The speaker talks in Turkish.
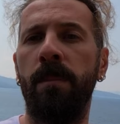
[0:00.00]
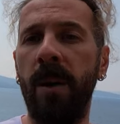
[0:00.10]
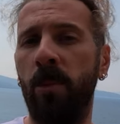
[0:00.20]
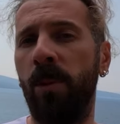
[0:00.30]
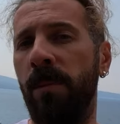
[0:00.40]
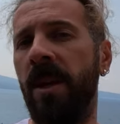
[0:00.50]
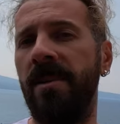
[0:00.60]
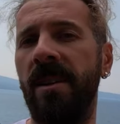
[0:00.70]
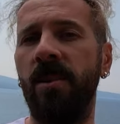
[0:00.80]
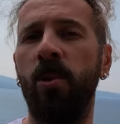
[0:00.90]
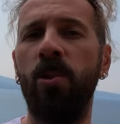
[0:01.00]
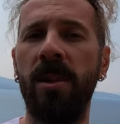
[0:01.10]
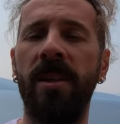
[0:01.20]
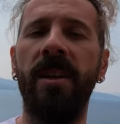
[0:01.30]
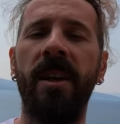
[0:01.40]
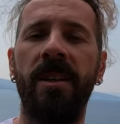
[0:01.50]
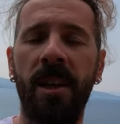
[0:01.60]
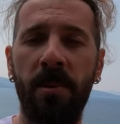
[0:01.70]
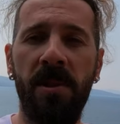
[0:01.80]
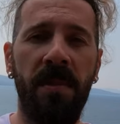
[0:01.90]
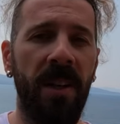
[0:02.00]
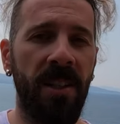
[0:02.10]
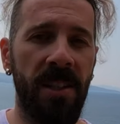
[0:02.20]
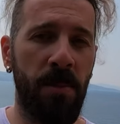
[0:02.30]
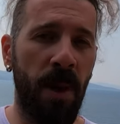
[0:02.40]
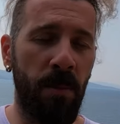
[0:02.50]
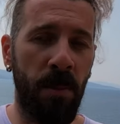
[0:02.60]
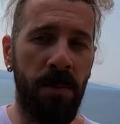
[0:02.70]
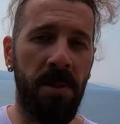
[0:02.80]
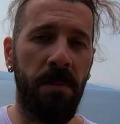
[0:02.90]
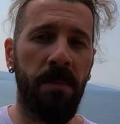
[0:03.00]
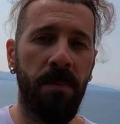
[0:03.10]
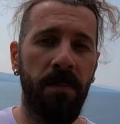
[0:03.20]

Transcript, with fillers: Ben bunun benzerini Rusya'dayken denemiş fakat hiç beğenmemiştim.